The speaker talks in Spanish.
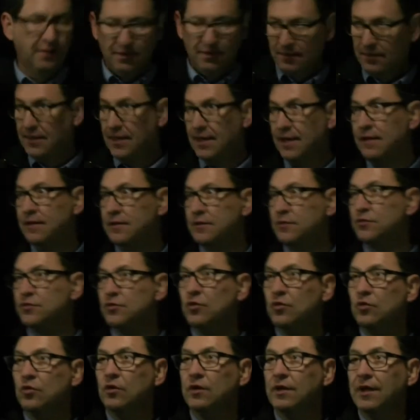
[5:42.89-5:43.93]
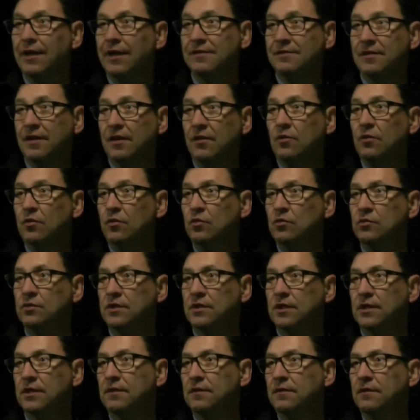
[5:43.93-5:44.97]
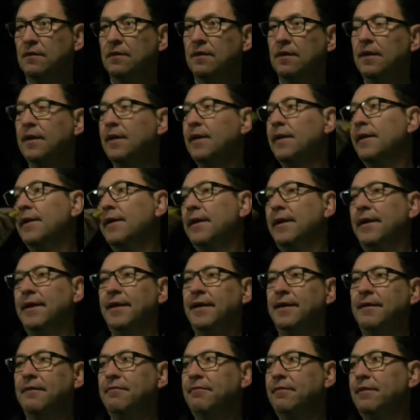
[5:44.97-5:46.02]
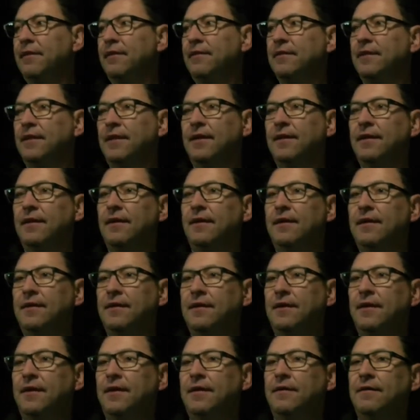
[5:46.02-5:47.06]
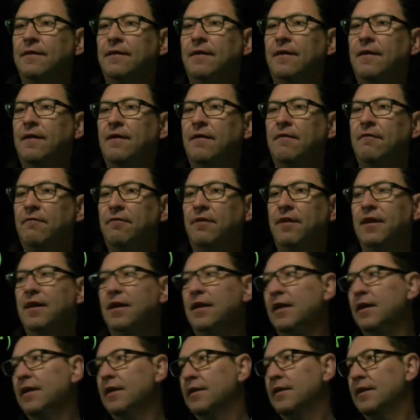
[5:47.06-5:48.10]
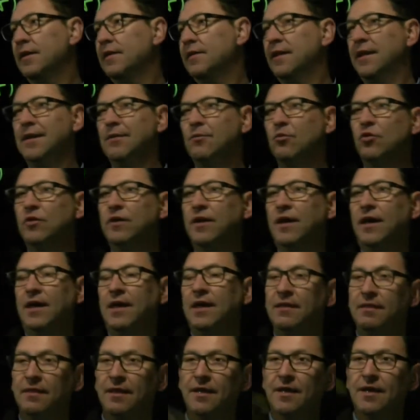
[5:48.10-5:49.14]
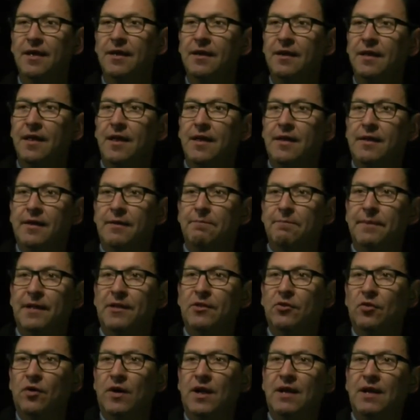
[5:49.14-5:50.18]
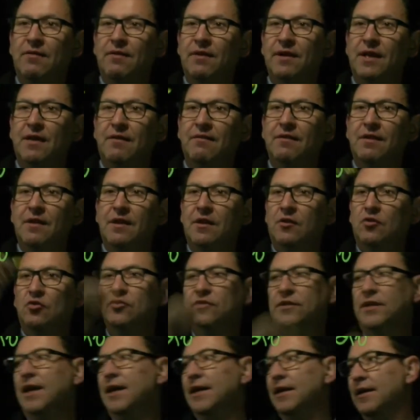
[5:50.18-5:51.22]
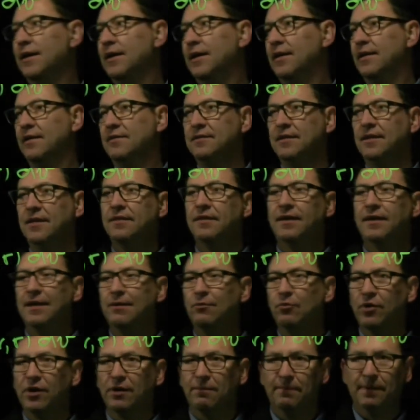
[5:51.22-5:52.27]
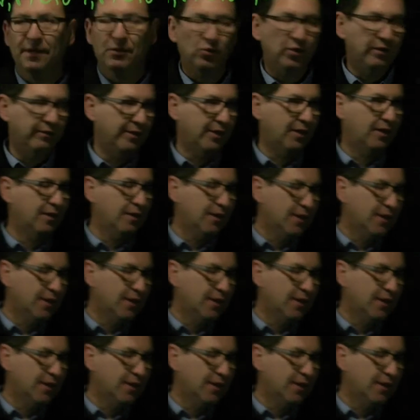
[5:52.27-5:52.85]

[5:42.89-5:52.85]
De la distribución de la densidad conjunta F de b y tenemos que integrar respecto a la variable contraria, es decir, integramos respecto a B.